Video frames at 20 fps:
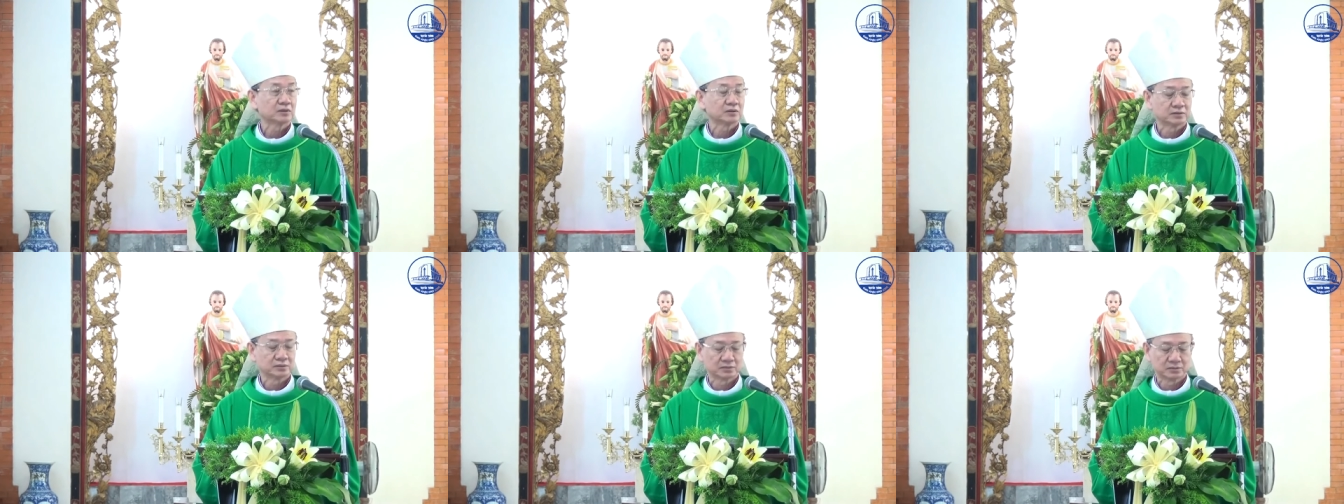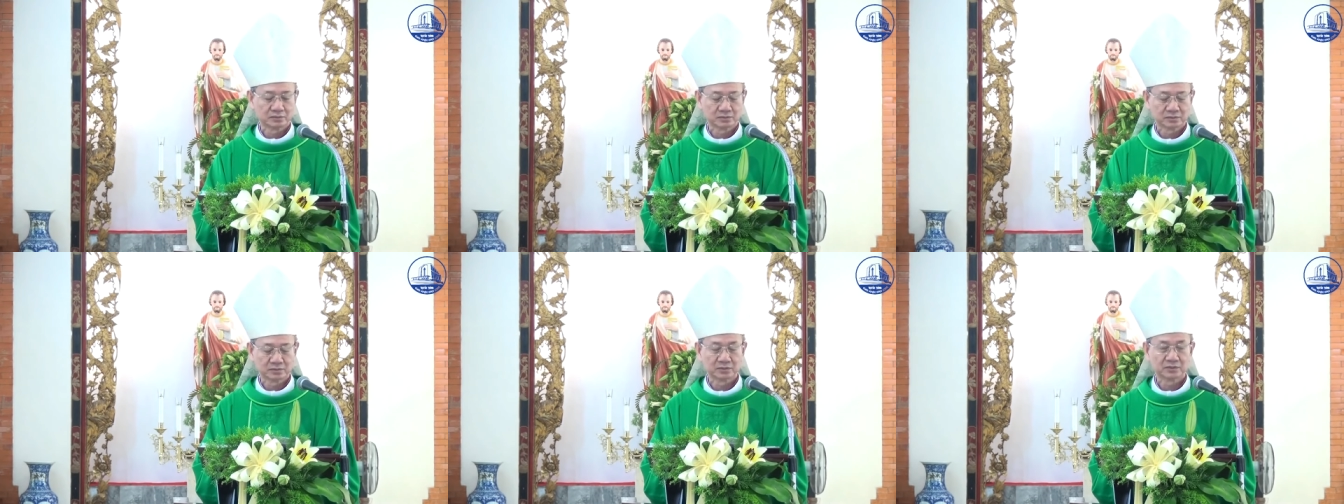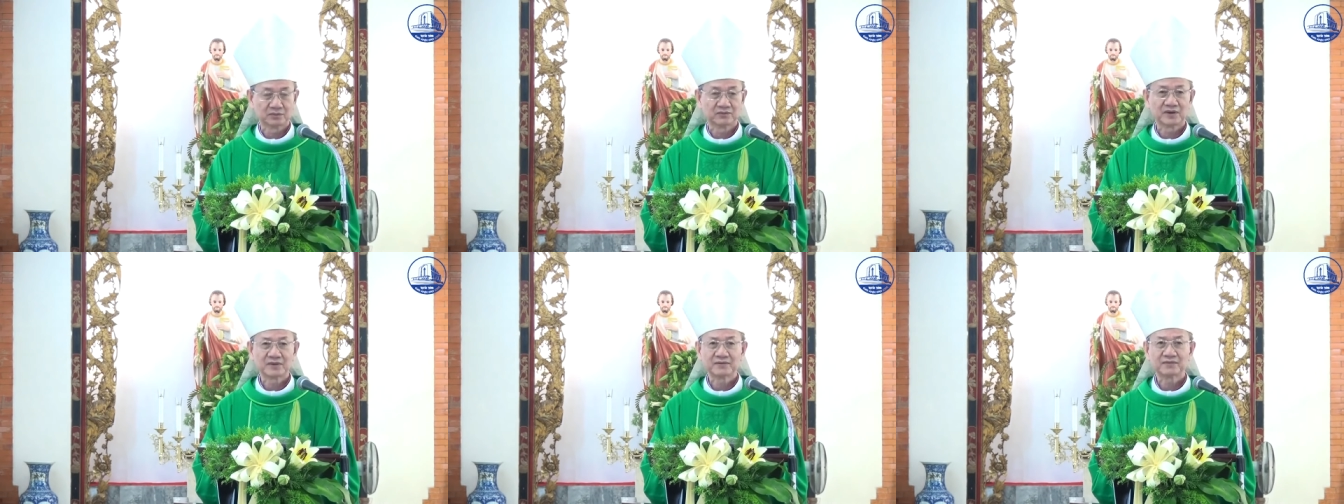Ừ,
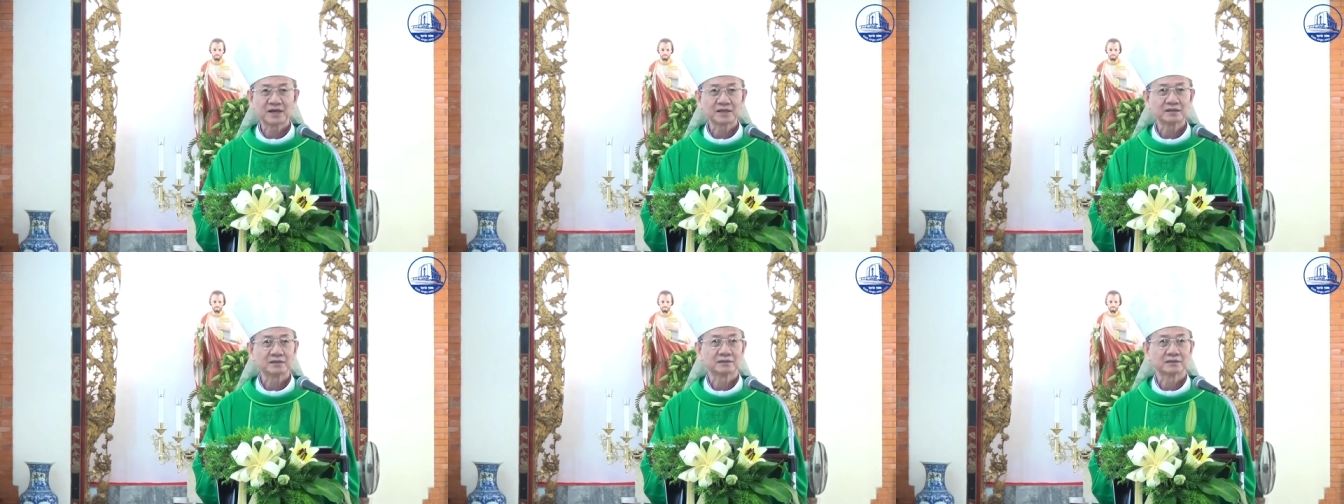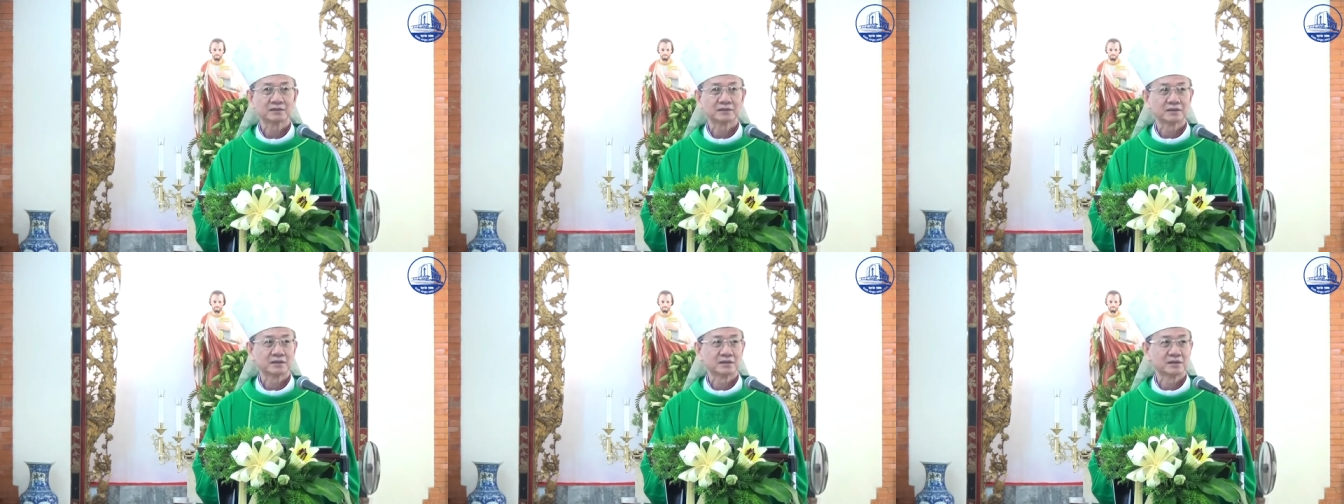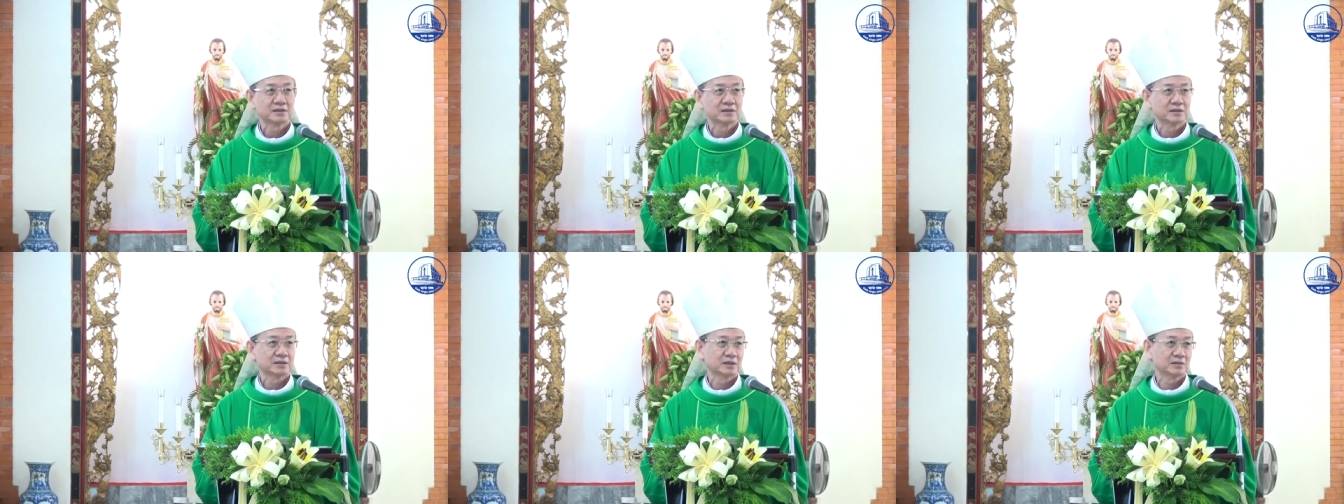vân vân
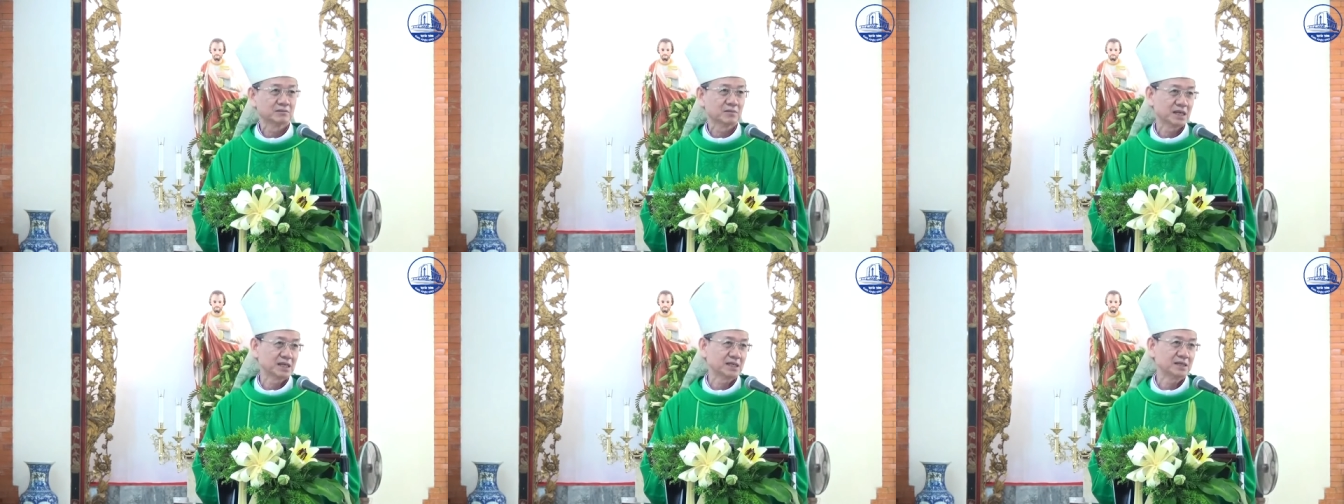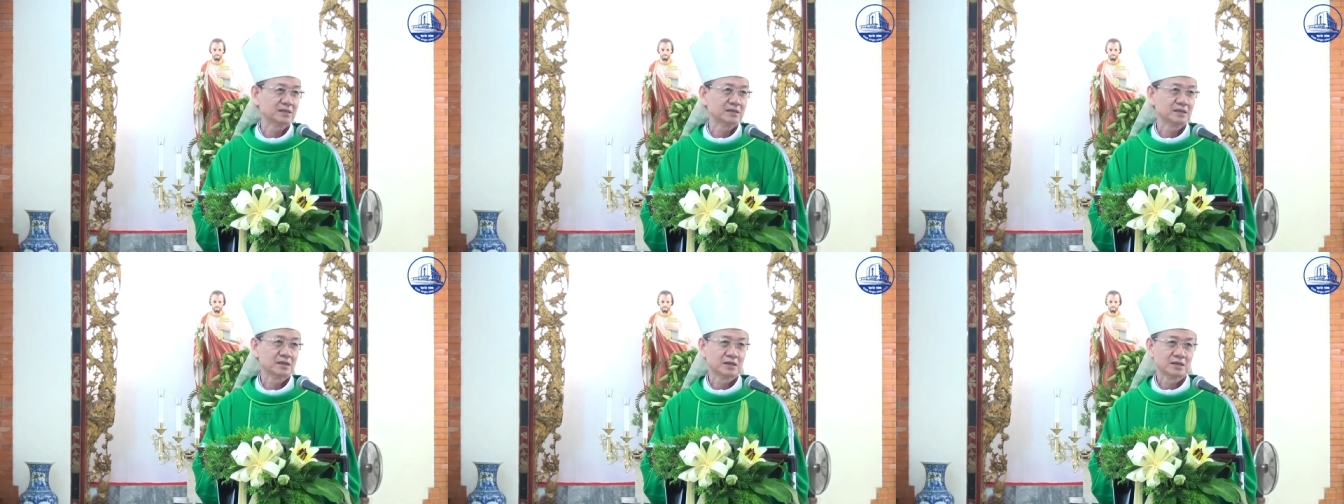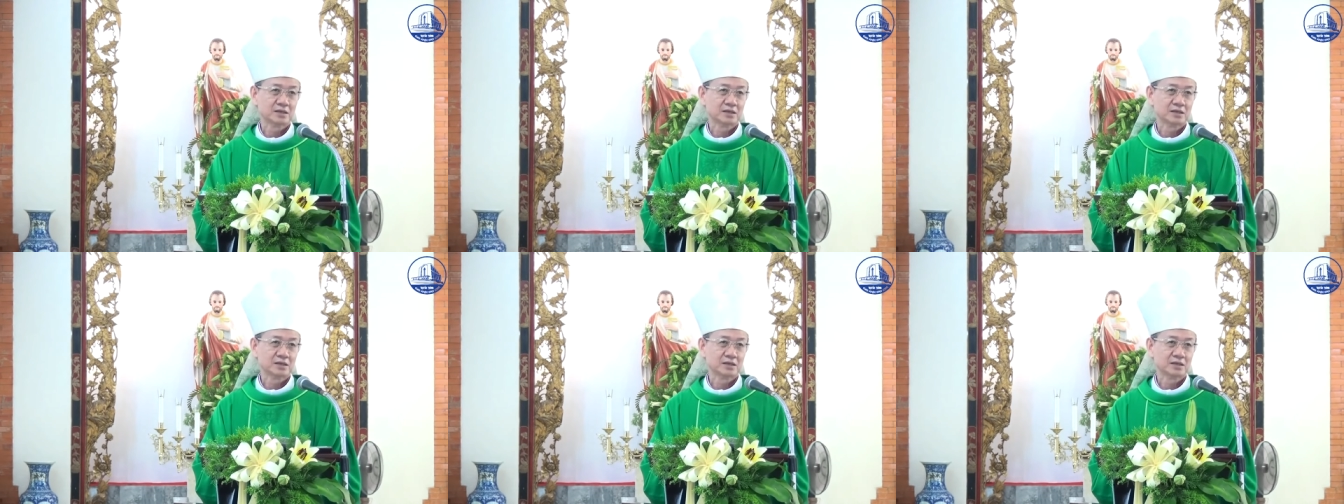bánh